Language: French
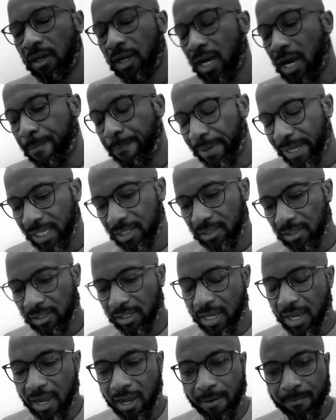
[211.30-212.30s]
après, et
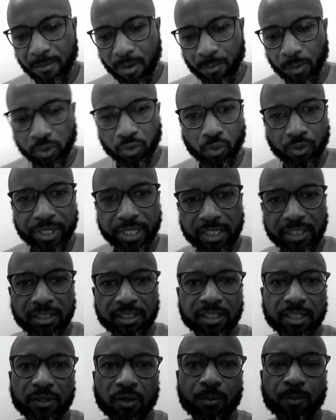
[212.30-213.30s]
à un moment donné,
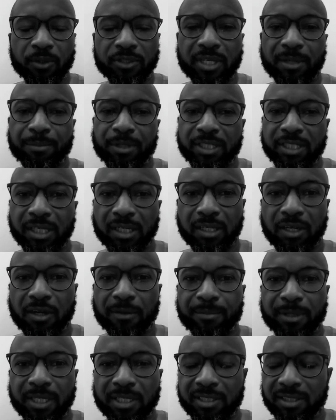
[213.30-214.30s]
j'ai commencé à me dire, non,
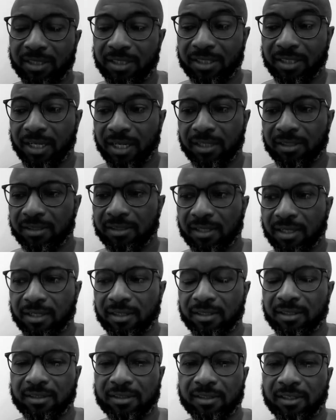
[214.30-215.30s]
mais jusqu'à ça,
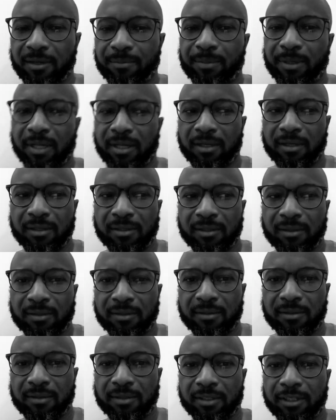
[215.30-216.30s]
ça part.
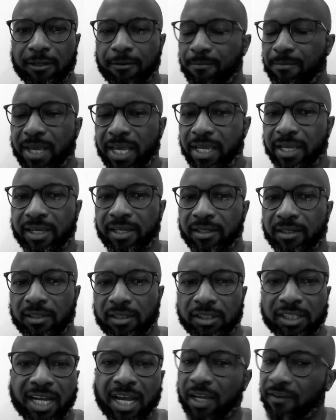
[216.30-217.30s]
Mais
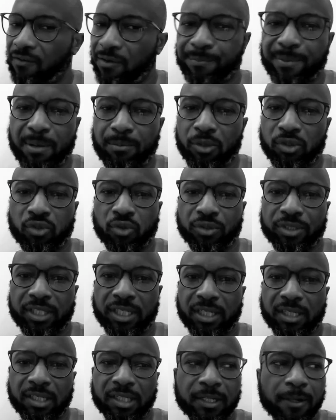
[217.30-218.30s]
j'arrivais pas à m'en sortir.
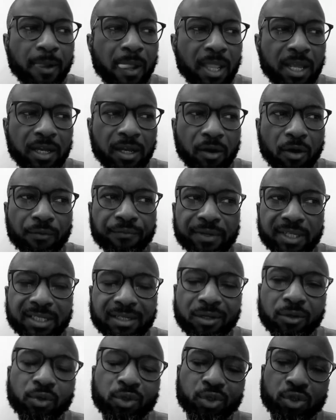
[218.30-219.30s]
En fait,
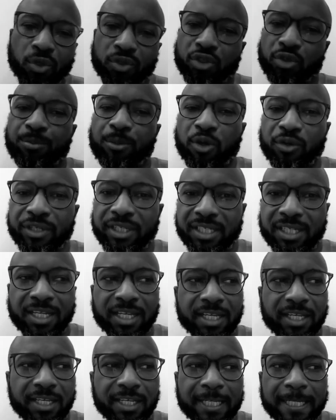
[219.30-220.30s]
le changement, il
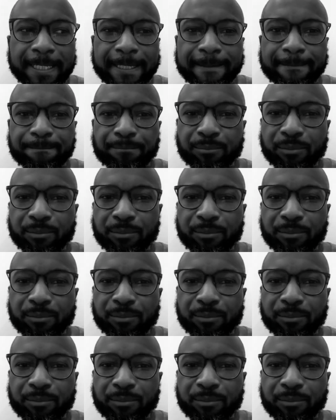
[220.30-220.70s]
est,